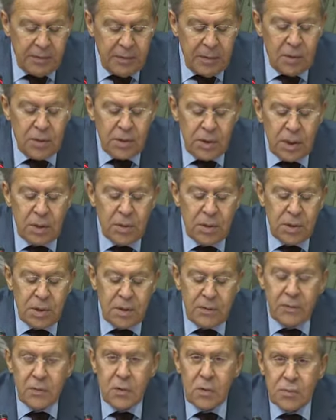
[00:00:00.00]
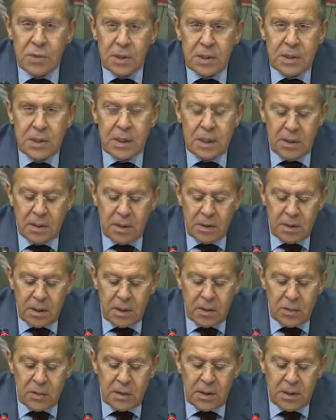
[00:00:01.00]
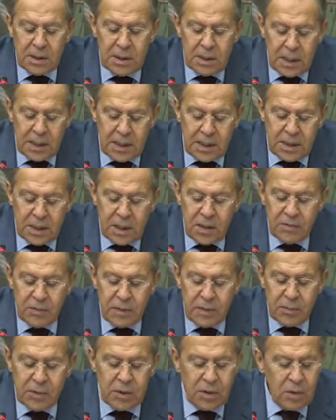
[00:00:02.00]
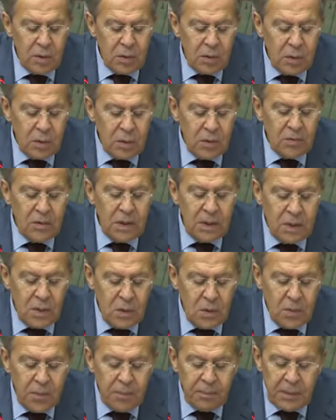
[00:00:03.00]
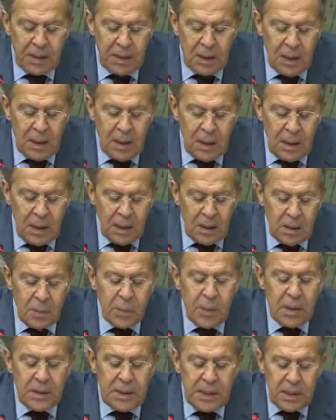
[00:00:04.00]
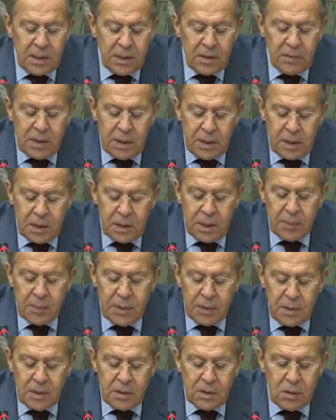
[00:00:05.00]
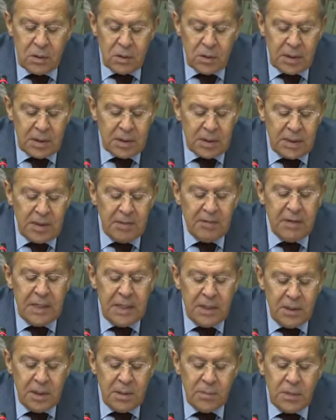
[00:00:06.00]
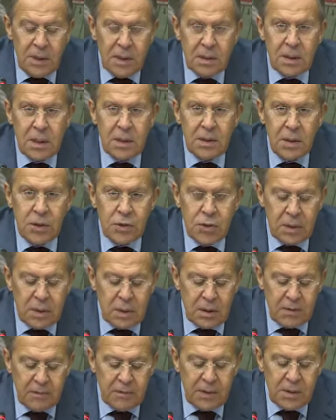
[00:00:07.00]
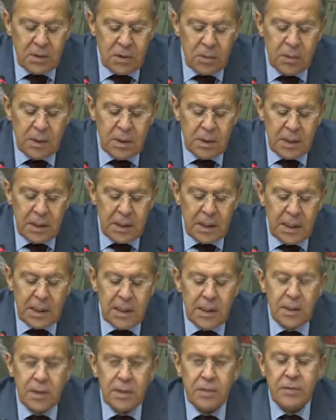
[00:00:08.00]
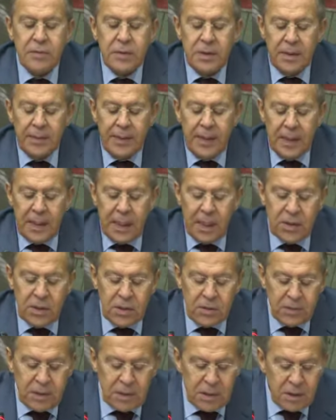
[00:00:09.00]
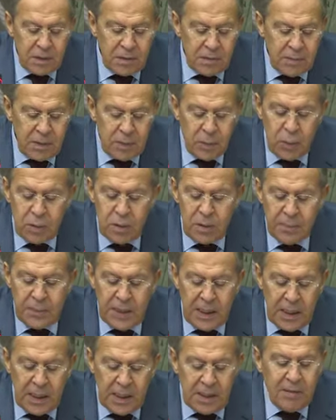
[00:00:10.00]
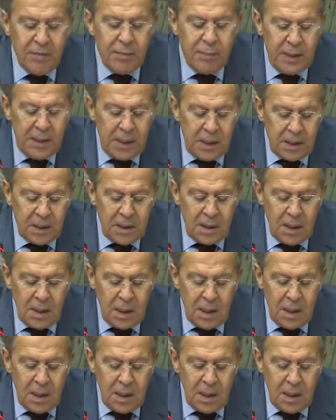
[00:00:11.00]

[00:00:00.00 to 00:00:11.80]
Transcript: включающая в том числе односторонние санкции, информационную войну, дополняется в ряде западных государств давлением на соотечественников, особенно на их лидеров и активистов. Мы будем и впредь